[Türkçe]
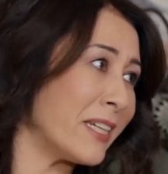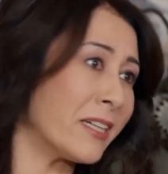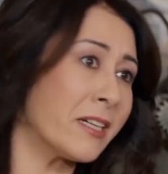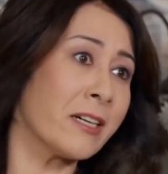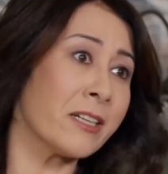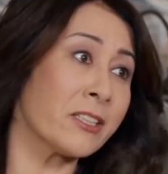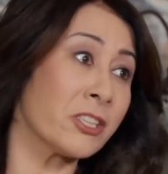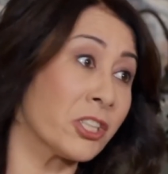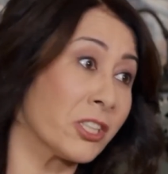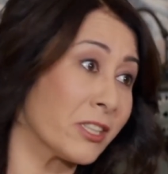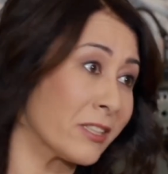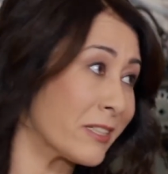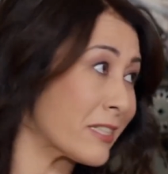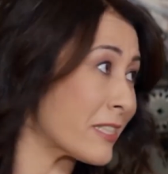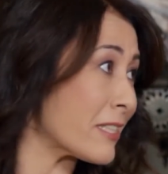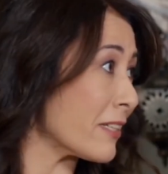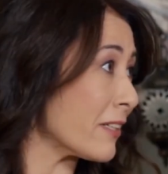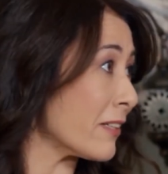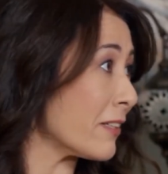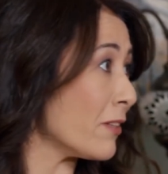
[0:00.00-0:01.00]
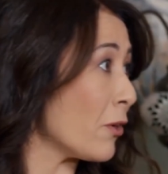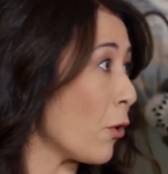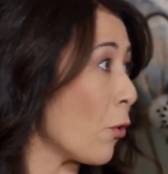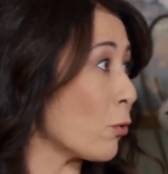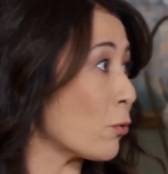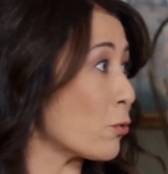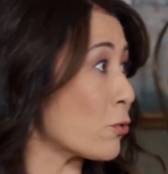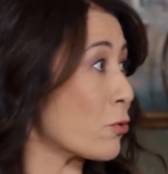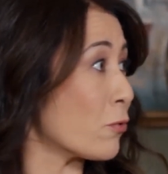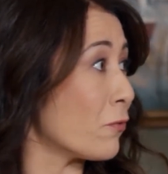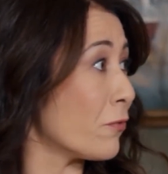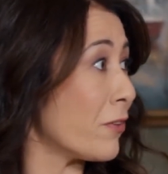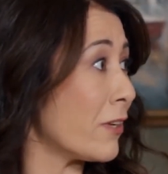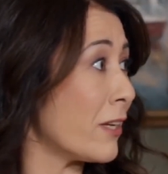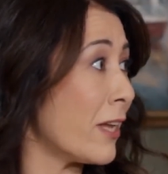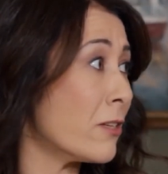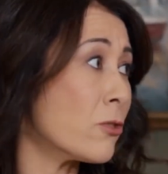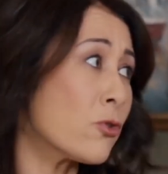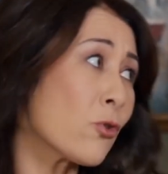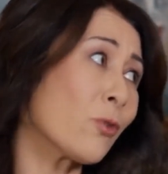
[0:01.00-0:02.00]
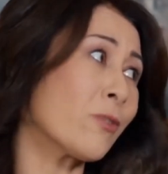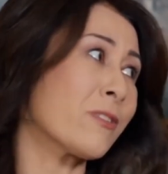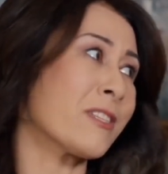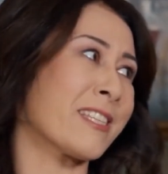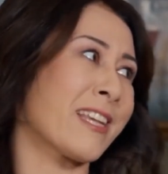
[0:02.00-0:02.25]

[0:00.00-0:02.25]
biri karıştırsın, okusun falan. Çok